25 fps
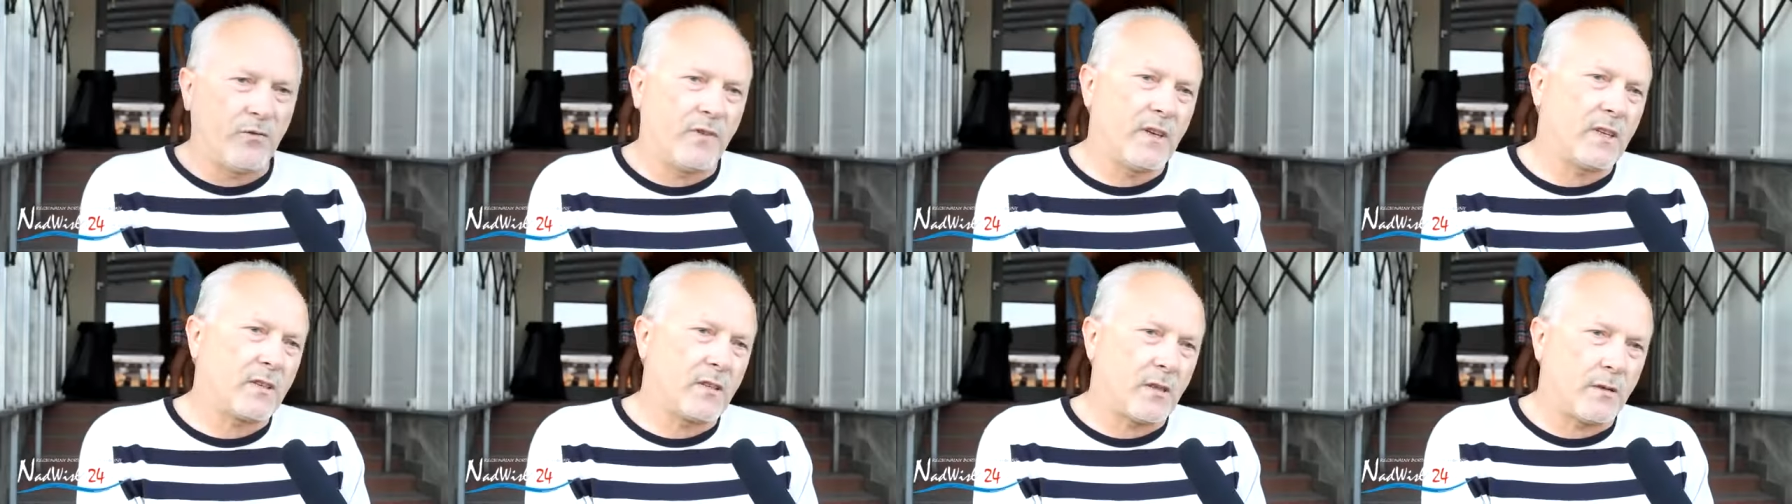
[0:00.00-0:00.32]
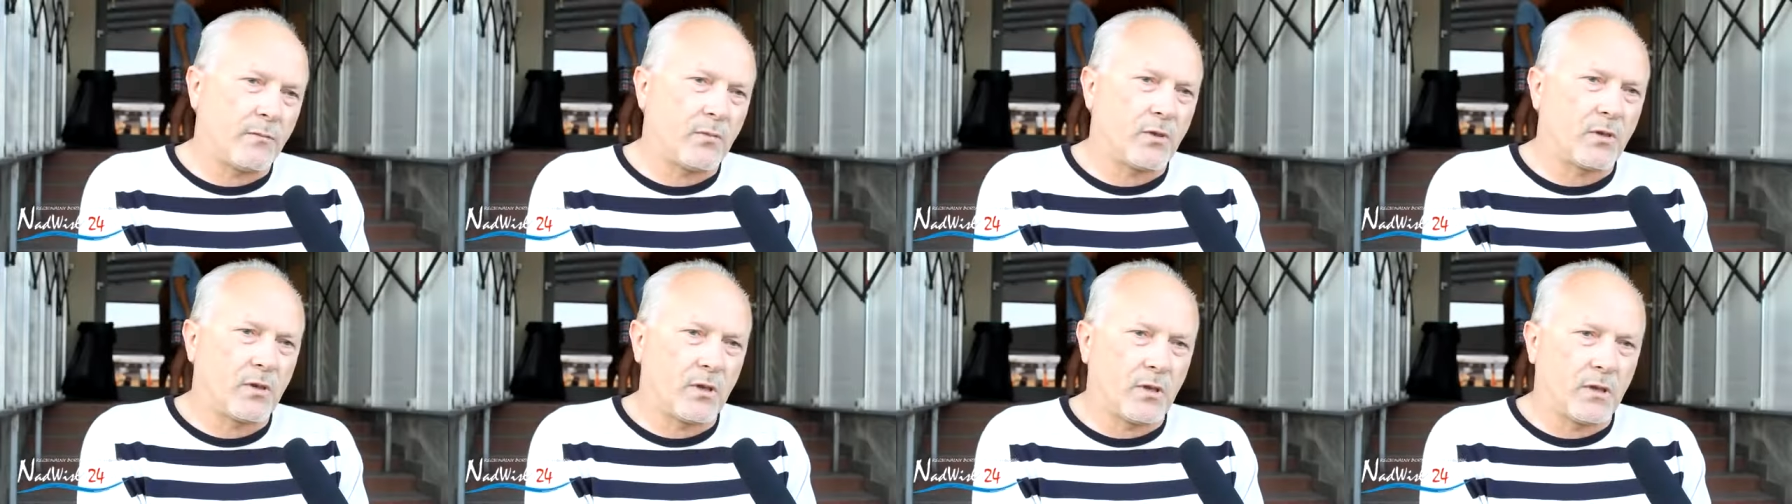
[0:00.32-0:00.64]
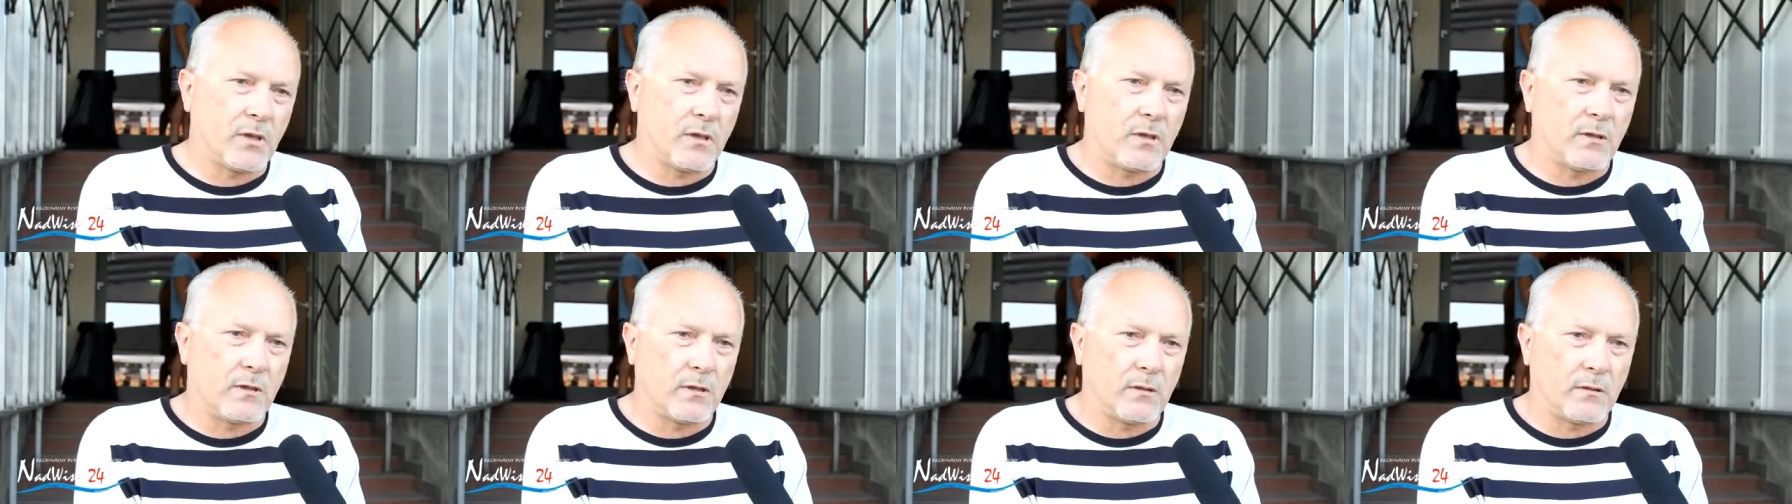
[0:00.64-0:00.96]
uważam,
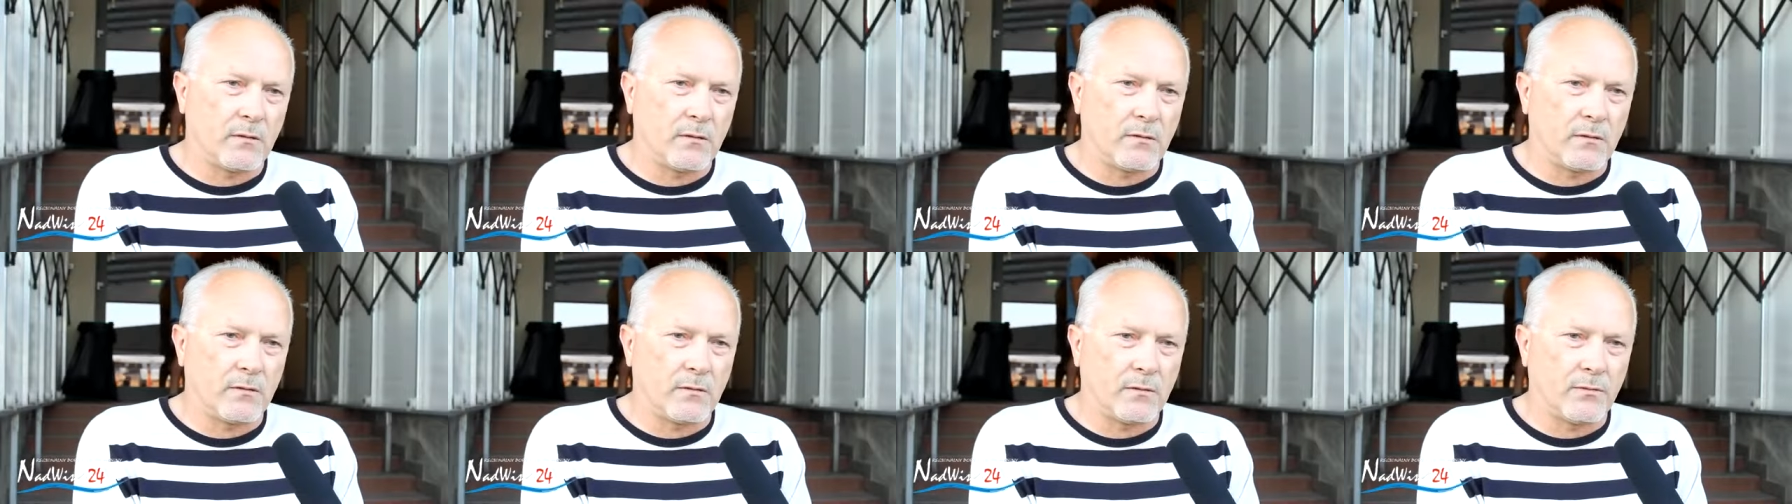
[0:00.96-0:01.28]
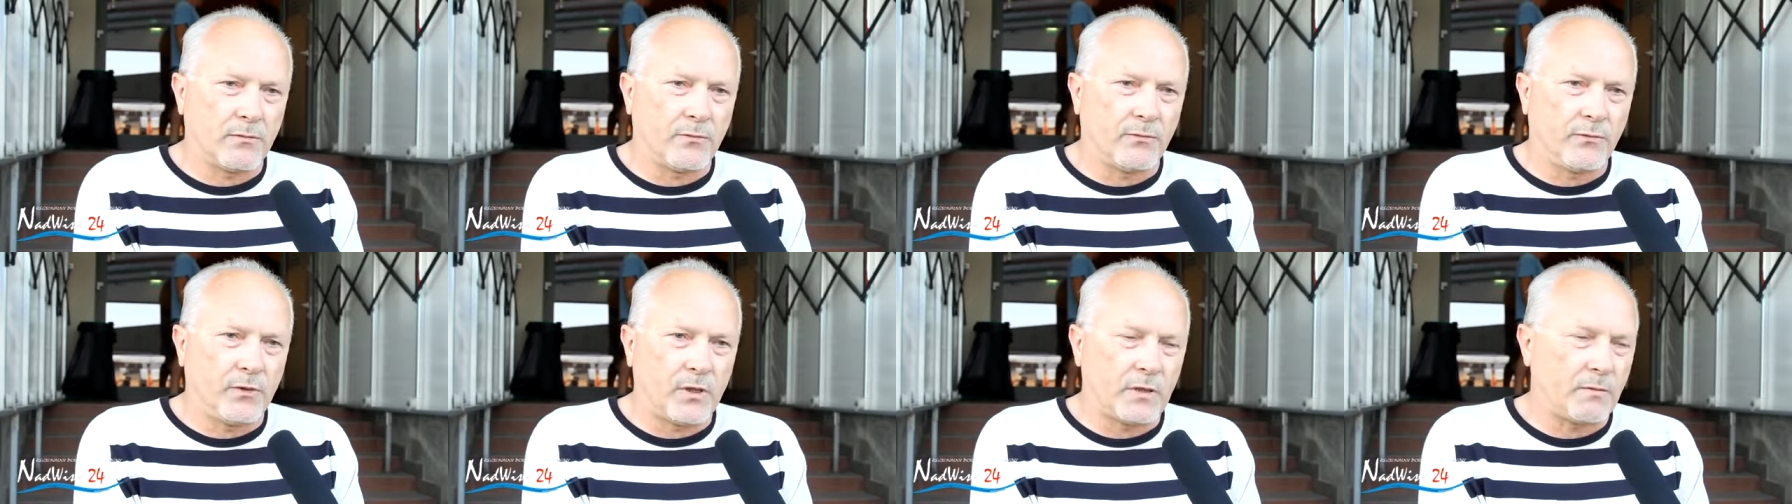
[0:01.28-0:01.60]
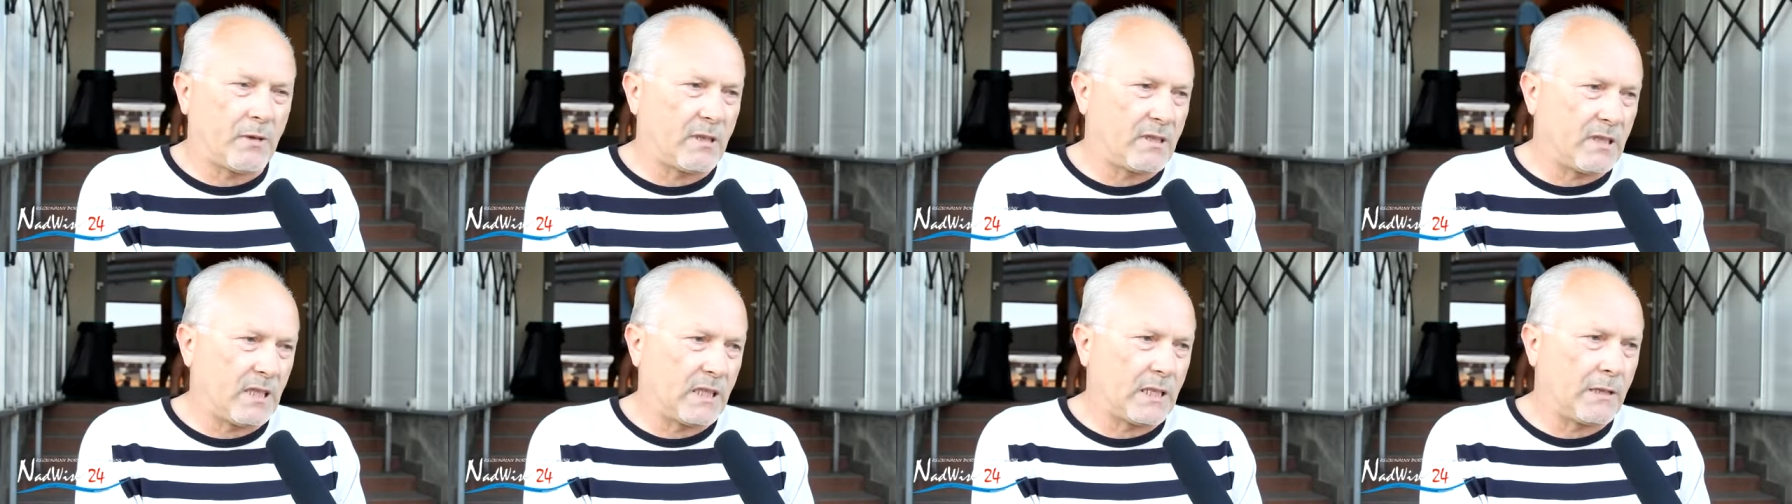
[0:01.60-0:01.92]
że
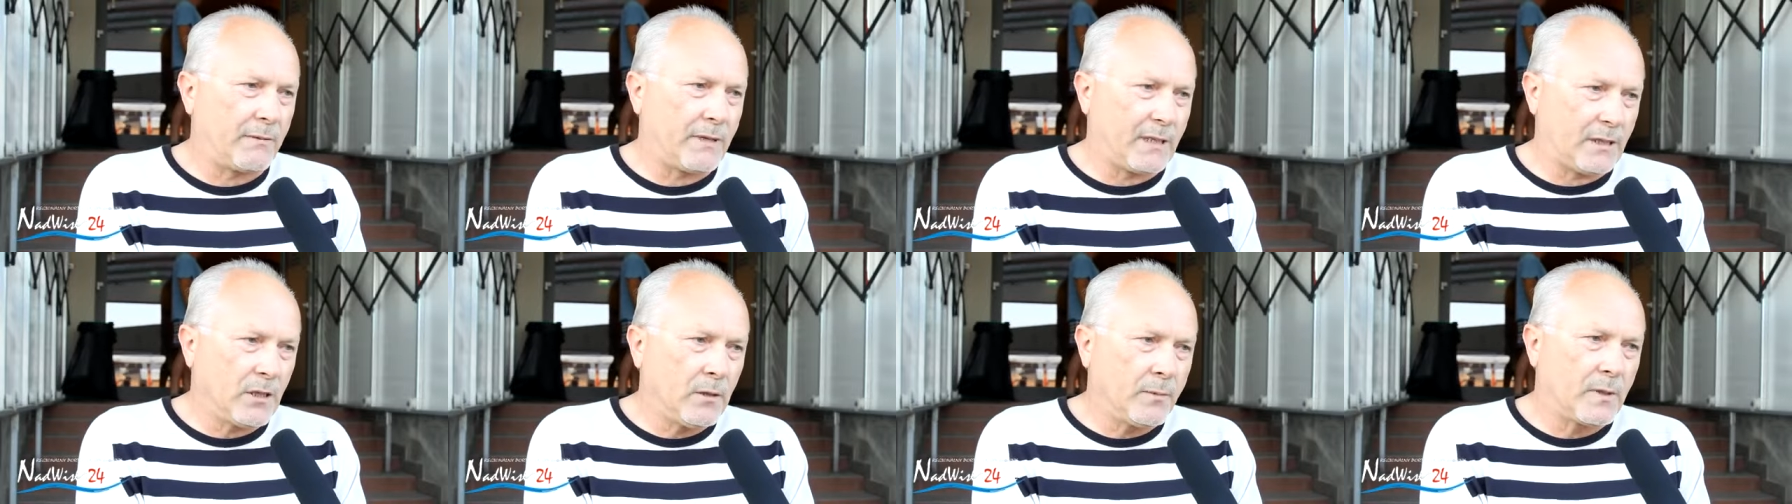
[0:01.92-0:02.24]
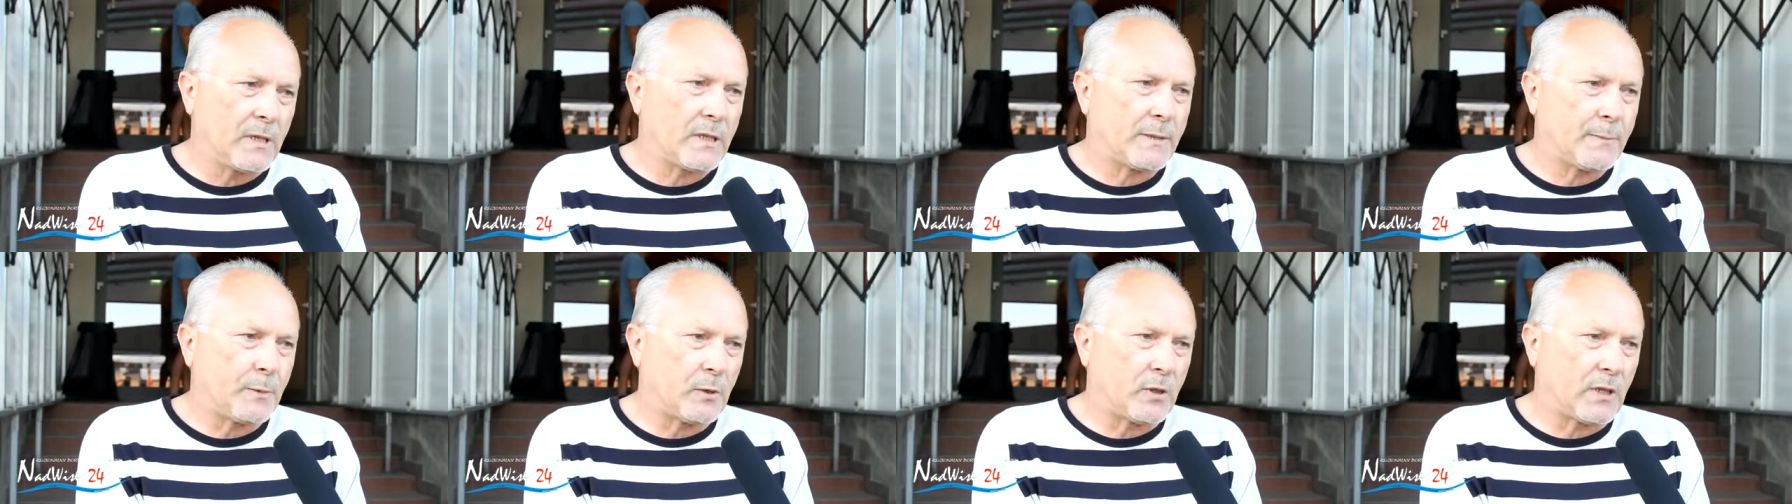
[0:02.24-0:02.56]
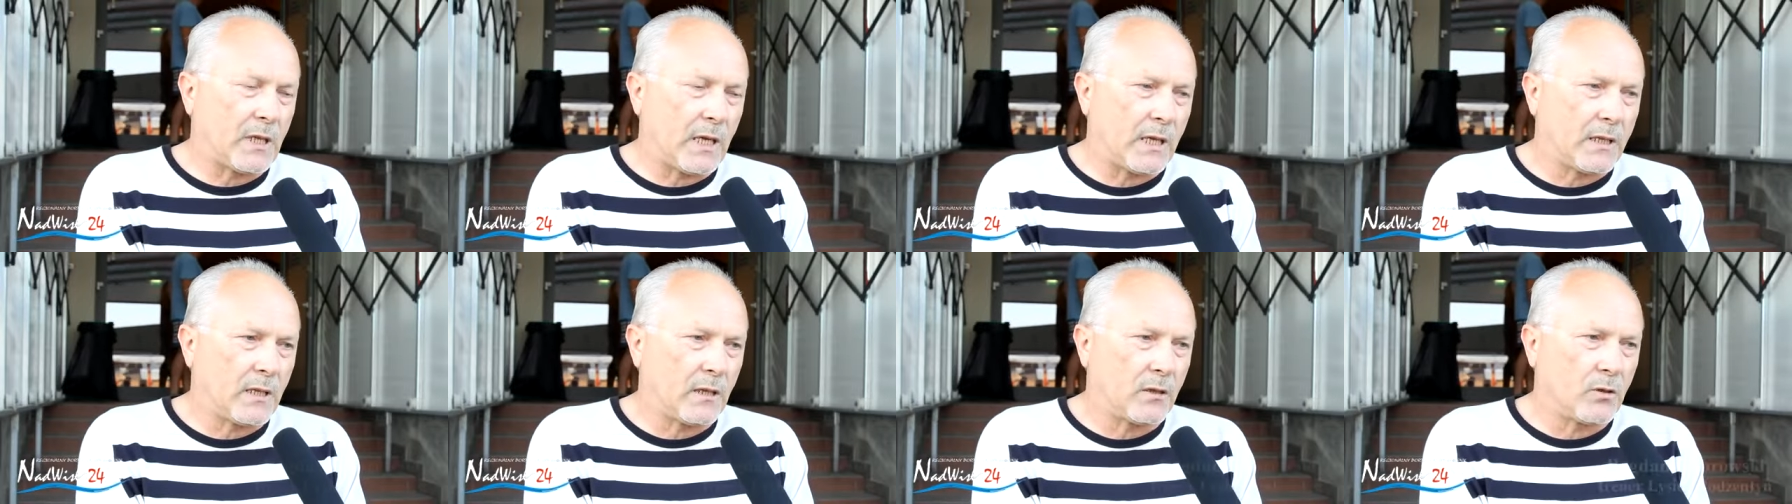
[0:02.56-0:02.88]
Wisła zagrała dobre
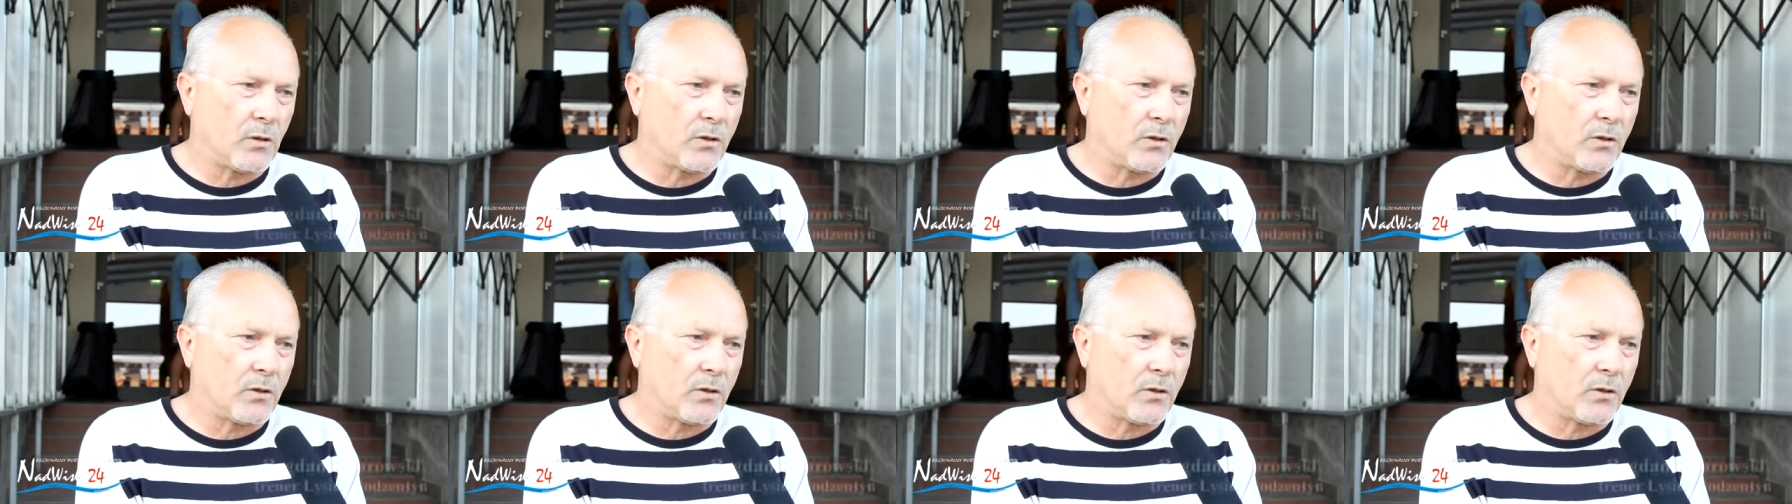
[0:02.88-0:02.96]
spotkanie.